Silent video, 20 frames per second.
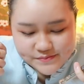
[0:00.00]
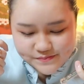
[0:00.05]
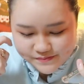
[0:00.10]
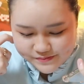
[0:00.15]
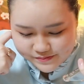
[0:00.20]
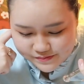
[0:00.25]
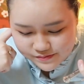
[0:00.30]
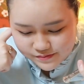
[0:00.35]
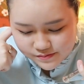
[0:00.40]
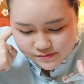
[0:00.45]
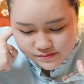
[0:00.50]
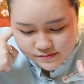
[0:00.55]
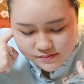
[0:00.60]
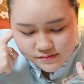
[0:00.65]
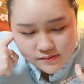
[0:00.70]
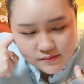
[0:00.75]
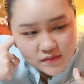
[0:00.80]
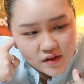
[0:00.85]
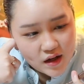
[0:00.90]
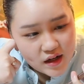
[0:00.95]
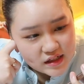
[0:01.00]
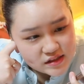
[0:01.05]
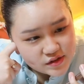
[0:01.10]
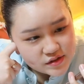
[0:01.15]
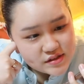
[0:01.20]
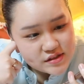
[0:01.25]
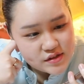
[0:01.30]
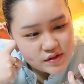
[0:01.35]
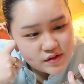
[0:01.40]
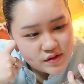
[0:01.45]
음.
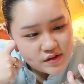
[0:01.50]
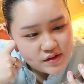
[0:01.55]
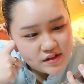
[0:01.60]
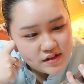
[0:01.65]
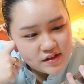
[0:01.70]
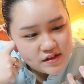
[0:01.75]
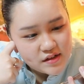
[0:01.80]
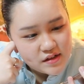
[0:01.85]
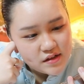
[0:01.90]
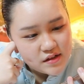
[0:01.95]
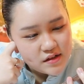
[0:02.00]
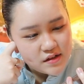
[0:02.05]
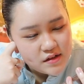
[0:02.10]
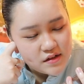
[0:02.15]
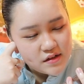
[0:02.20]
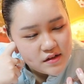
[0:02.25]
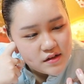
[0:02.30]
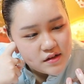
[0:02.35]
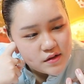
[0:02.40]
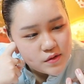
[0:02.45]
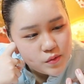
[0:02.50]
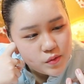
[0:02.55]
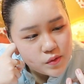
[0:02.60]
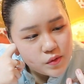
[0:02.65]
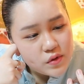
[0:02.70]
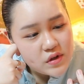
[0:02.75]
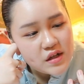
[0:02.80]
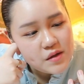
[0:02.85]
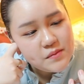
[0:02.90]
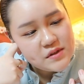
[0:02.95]
아셨죠? 알겠습니다.
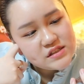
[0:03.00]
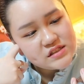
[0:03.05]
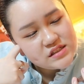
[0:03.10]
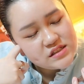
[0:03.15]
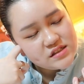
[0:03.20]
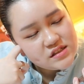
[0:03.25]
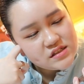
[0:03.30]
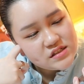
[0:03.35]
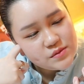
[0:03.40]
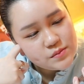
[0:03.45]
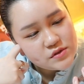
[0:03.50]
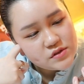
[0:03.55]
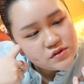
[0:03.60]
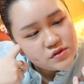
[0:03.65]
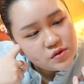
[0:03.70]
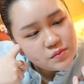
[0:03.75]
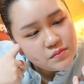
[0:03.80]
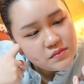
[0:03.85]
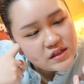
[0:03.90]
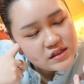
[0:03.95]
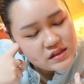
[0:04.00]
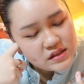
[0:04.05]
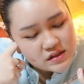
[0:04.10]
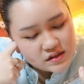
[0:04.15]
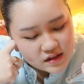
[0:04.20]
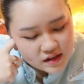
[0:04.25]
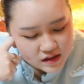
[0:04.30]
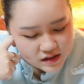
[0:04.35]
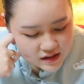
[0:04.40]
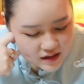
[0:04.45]
그렇게만 지내시면
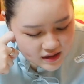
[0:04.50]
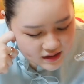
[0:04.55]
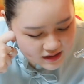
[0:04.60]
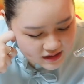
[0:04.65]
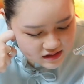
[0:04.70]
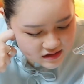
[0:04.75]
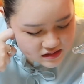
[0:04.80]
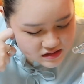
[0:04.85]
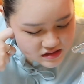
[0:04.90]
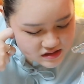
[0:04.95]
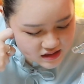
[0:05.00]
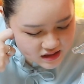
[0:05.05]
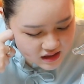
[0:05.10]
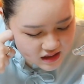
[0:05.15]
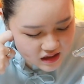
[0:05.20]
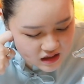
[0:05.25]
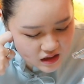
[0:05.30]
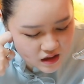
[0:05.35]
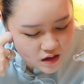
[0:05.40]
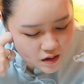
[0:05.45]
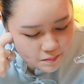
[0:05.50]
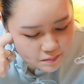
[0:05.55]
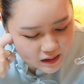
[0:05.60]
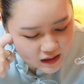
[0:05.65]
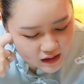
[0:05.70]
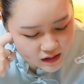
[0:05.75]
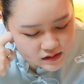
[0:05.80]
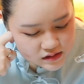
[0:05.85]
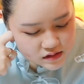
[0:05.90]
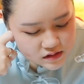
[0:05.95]
엄마는 내가 얘기했듯이
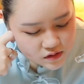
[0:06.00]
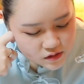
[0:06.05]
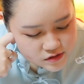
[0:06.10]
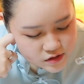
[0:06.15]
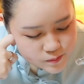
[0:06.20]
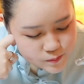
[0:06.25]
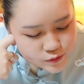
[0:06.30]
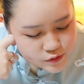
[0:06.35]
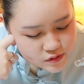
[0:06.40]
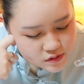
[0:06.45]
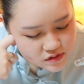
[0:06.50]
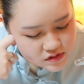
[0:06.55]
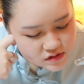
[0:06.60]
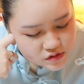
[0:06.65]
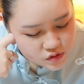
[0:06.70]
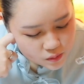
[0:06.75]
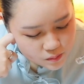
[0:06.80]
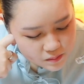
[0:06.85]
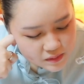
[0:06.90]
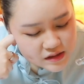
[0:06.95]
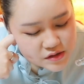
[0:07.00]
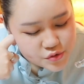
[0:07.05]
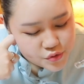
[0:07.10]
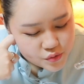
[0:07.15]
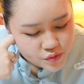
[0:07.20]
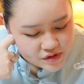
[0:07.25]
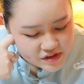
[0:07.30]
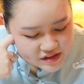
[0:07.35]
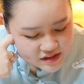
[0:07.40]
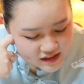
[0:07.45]
마흔은 여섯부터는 정말
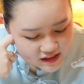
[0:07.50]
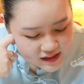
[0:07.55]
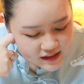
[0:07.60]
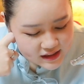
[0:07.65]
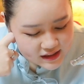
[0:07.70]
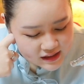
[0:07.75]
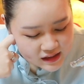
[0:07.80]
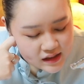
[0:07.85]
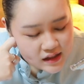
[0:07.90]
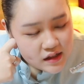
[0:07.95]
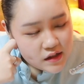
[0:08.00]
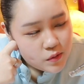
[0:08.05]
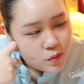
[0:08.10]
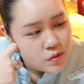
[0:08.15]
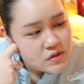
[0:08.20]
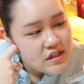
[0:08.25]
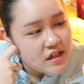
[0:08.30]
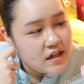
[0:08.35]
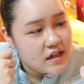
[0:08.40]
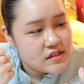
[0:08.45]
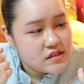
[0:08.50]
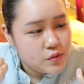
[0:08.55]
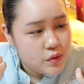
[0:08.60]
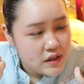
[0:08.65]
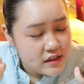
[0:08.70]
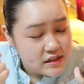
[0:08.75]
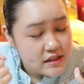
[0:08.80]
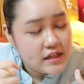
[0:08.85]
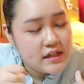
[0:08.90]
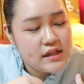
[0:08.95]
좋으니까 어. 그때까지
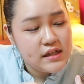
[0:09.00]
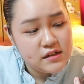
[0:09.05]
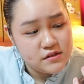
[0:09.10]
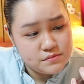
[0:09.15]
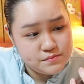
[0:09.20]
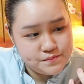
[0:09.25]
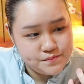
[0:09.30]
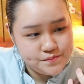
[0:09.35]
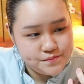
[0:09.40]
화이팅.